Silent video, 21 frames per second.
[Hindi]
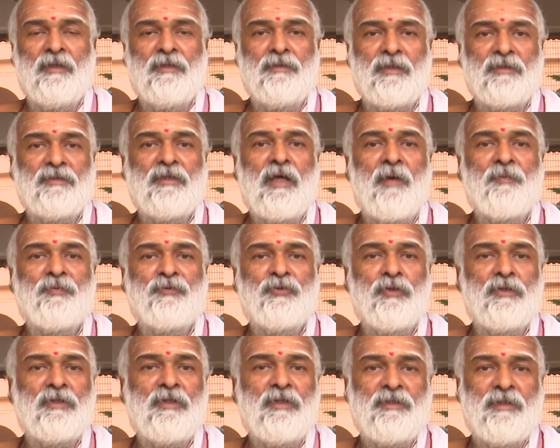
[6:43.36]
जैसा आप
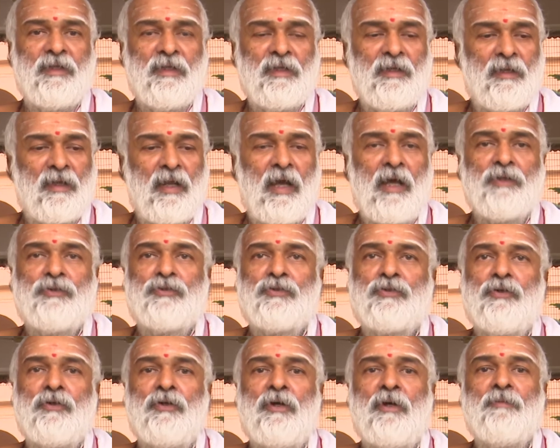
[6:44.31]
सोच लीजिए रात
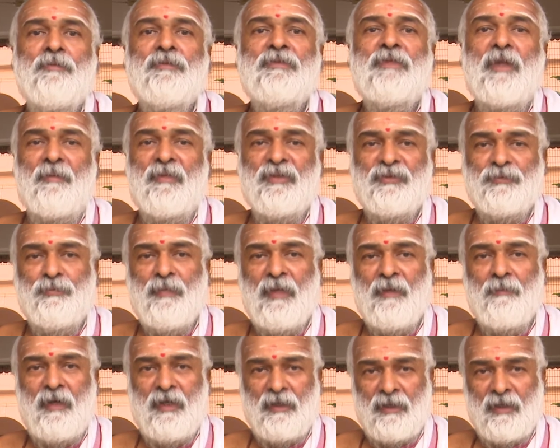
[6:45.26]
को हम तमस
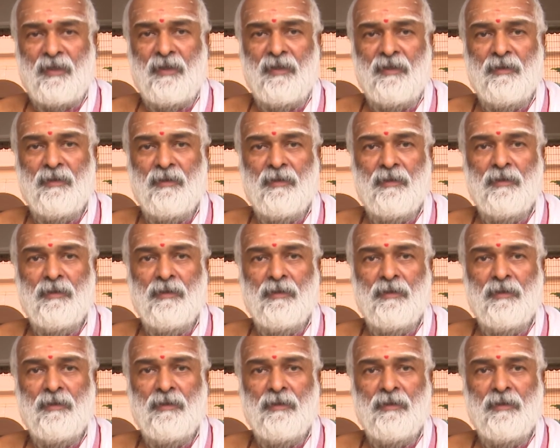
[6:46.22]
में बैठे हैं